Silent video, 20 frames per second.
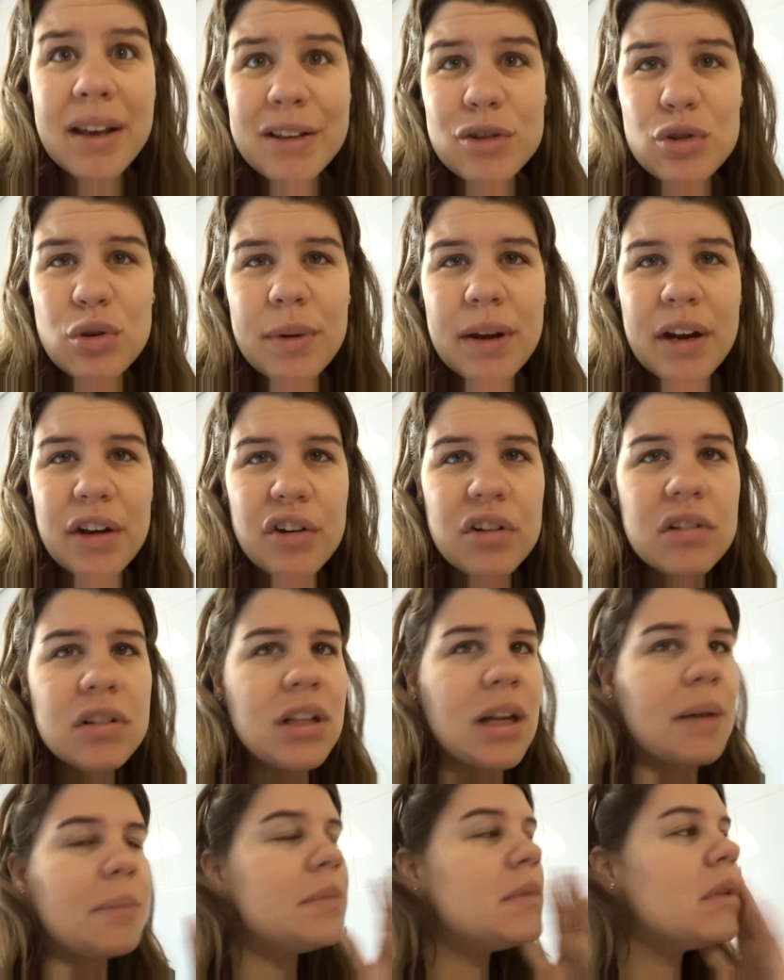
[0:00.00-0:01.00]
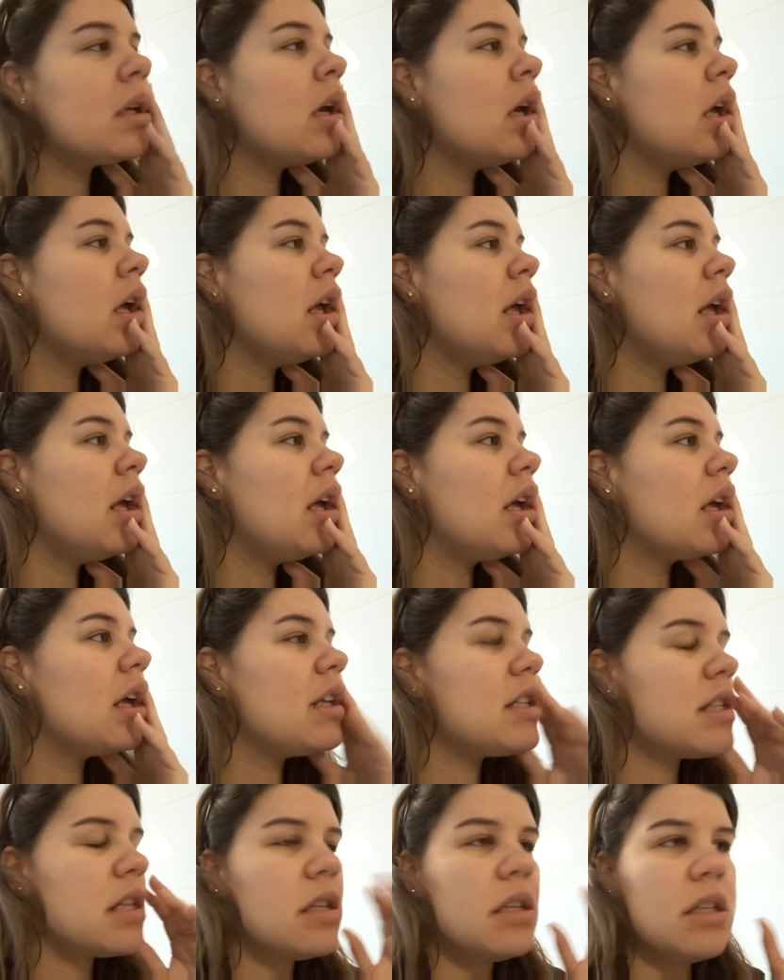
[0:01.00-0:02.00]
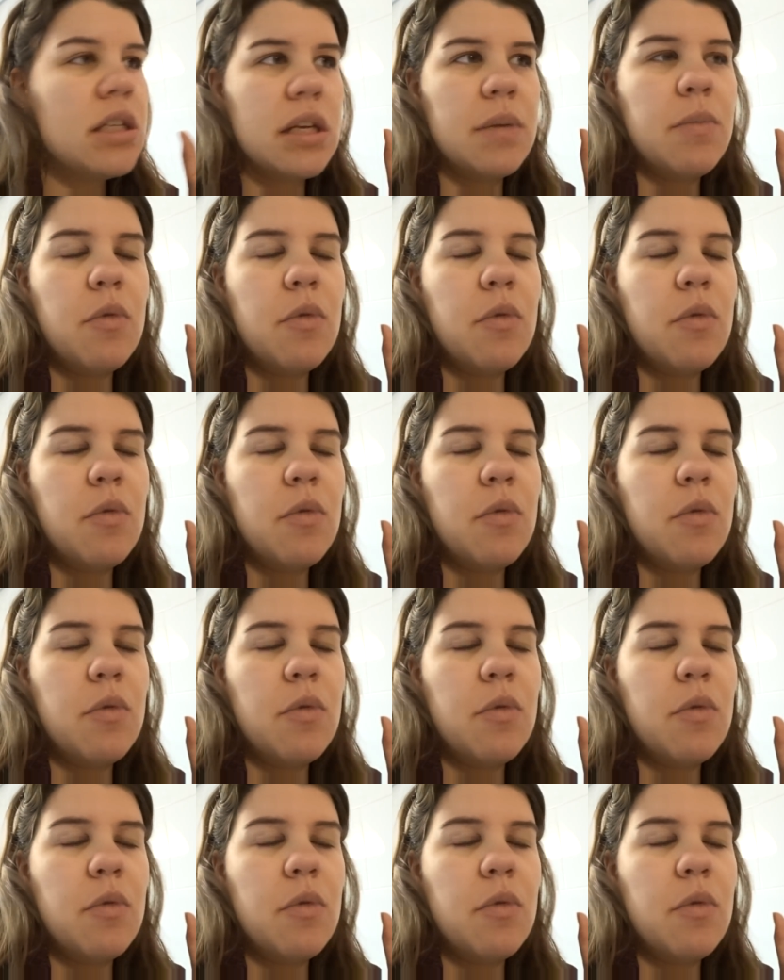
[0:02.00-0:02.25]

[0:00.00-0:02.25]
que estuve en ronda que se